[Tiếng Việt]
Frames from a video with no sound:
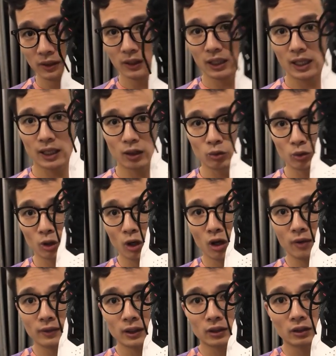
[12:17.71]
thì hàng không
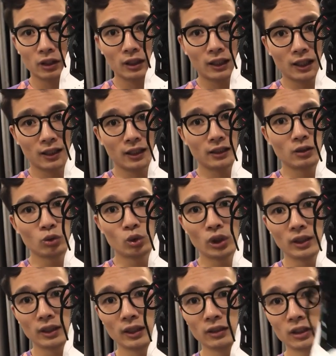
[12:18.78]
có và tất cả khách đều
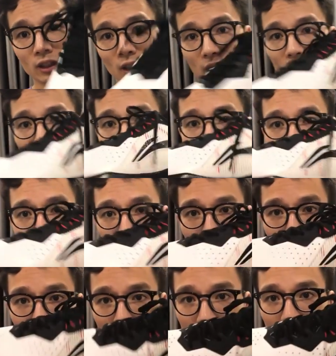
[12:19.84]
chuyển tiền trước hết
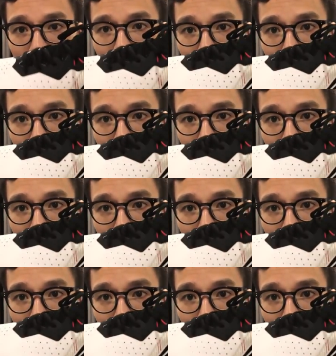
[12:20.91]
nhưng mà